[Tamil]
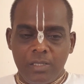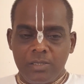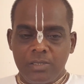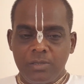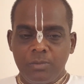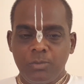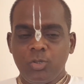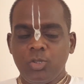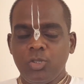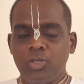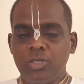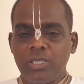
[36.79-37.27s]

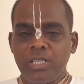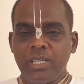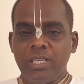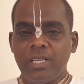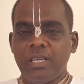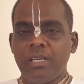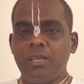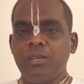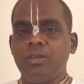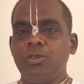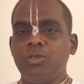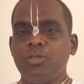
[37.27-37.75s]
ஜமுனோதரி
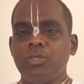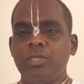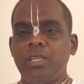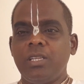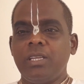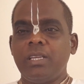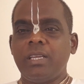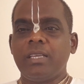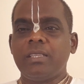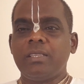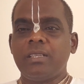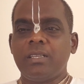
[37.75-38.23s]

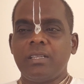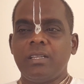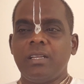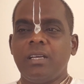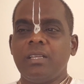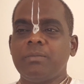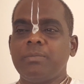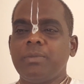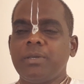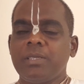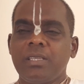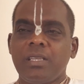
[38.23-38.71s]
கங்கோதரி
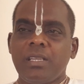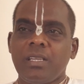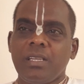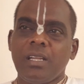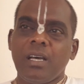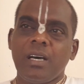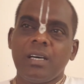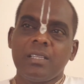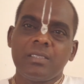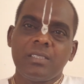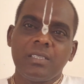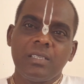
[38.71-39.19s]
கேதர்நாத்
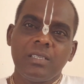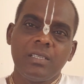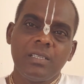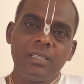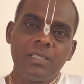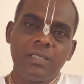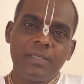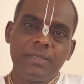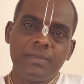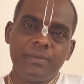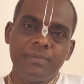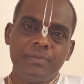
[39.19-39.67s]
பத்ரிநாத்
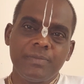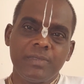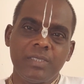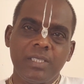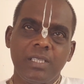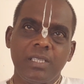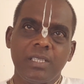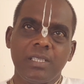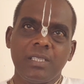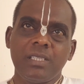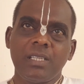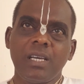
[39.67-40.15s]

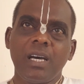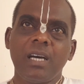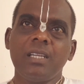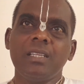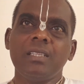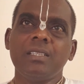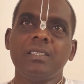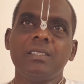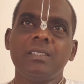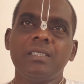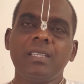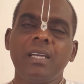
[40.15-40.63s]
இந்த
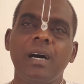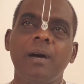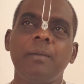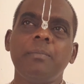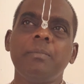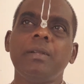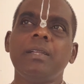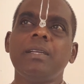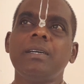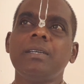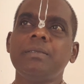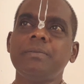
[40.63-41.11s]
நாலு
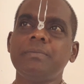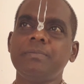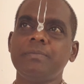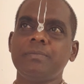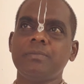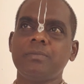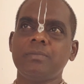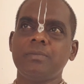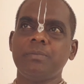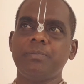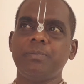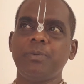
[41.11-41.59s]
டாமில்
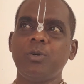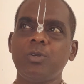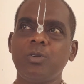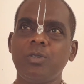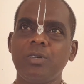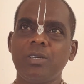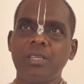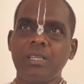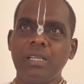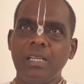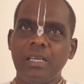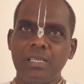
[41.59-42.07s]

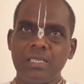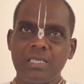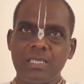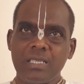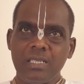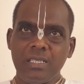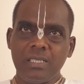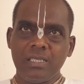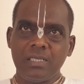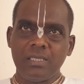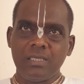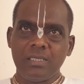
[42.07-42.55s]
போன
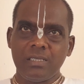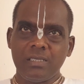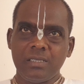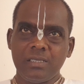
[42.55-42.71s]
கிளாஸில்